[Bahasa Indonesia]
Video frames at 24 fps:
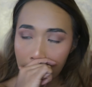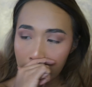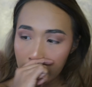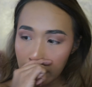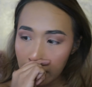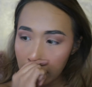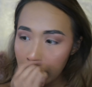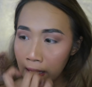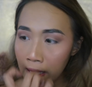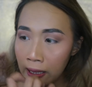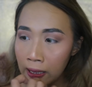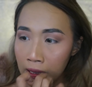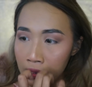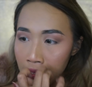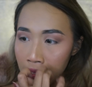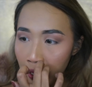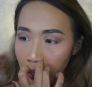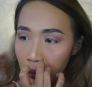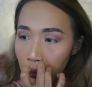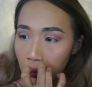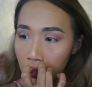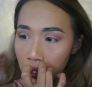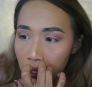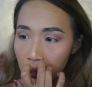karena kadang-kadang
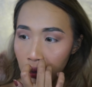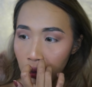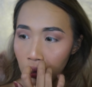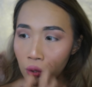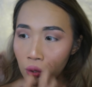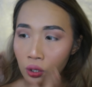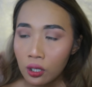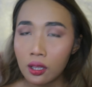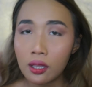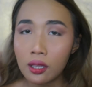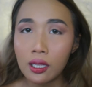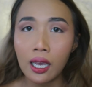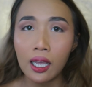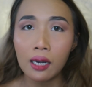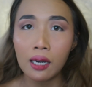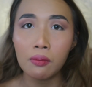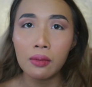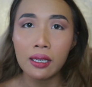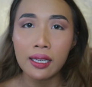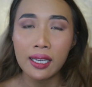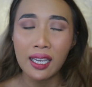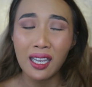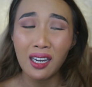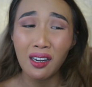terlalu gendut
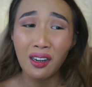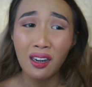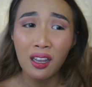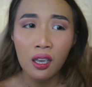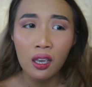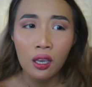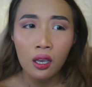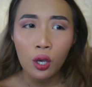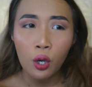dan bikin